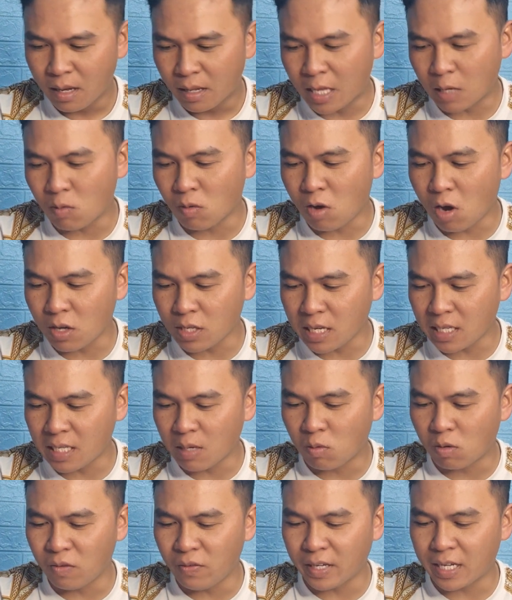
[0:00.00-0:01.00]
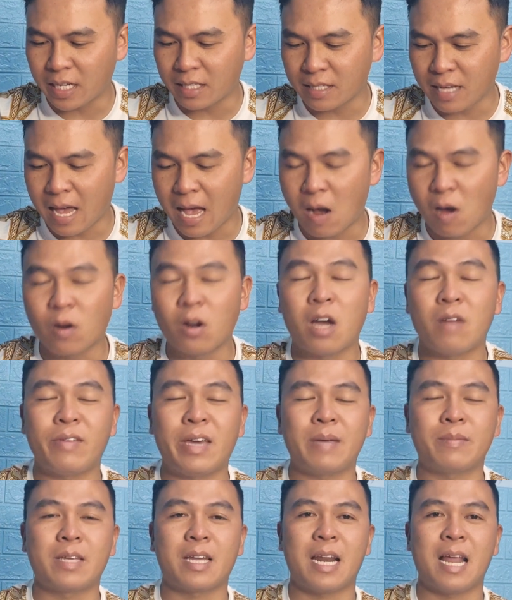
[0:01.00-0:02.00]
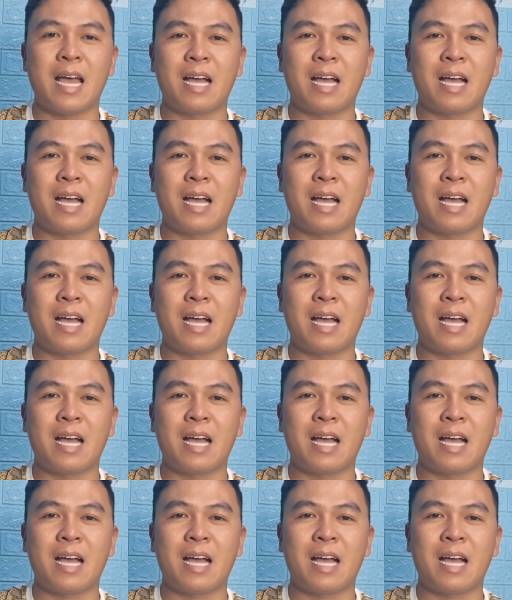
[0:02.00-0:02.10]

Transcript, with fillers: thì cũng có rất nhiều quý vị khán giả có nói với em rằng